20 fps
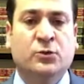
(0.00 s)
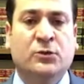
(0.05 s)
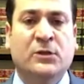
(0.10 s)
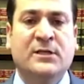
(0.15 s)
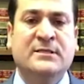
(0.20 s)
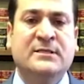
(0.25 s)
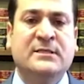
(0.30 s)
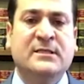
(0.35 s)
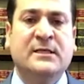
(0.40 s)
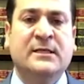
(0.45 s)

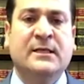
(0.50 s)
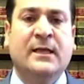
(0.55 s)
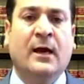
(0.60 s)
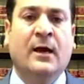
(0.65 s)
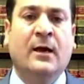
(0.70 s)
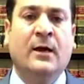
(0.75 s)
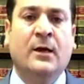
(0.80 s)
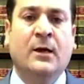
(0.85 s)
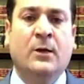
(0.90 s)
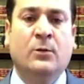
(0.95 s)

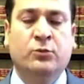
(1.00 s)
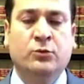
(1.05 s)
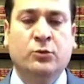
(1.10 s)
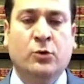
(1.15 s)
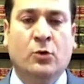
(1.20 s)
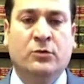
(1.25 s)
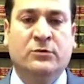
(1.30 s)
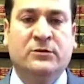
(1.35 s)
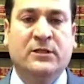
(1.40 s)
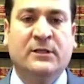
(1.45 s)
Dolayısıyla bu
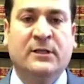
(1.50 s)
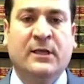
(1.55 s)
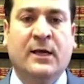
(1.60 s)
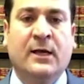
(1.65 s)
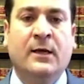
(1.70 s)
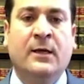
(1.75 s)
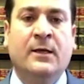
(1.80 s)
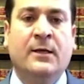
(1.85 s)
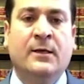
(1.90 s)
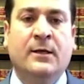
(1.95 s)

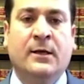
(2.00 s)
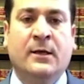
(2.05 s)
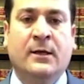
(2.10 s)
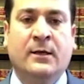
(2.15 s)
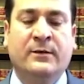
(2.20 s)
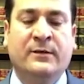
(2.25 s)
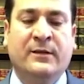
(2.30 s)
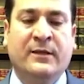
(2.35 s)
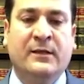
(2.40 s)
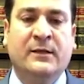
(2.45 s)
noktada
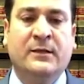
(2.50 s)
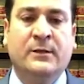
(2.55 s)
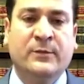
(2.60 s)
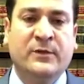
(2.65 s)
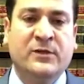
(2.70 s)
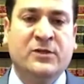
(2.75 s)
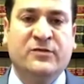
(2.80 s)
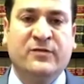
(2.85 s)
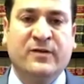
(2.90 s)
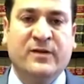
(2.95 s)
e,
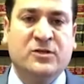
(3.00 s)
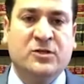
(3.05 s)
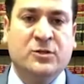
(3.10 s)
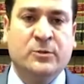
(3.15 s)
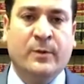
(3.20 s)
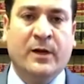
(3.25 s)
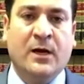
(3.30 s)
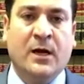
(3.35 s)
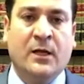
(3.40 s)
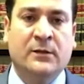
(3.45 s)
diyelim İş ve
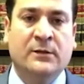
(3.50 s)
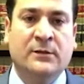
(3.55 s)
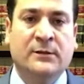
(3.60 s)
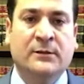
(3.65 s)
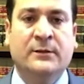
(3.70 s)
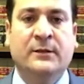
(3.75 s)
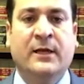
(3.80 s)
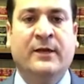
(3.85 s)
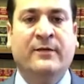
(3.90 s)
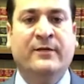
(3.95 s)
İşçi
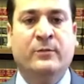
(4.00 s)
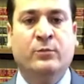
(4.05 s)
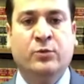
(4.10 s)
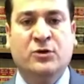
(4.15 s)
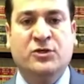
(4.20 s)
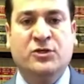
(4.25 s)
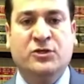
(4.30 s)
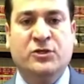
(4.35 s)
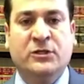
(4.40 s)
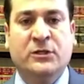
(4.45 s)
Bakanlığı evet
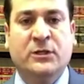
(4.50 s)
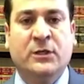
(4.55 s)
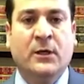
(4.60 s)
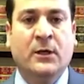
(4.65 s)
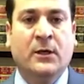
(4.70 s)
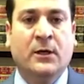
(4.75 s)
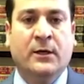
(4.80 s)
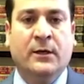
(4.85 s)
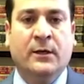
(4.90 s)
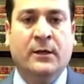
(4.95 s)
bu kişi
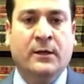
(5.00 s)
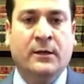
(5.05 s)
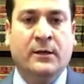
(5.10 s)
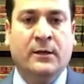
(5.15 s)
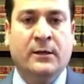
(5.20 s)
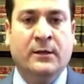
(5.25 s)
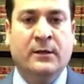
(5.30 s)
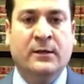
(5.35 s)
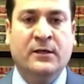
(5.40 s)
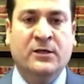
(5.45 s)

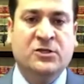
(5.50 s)
e,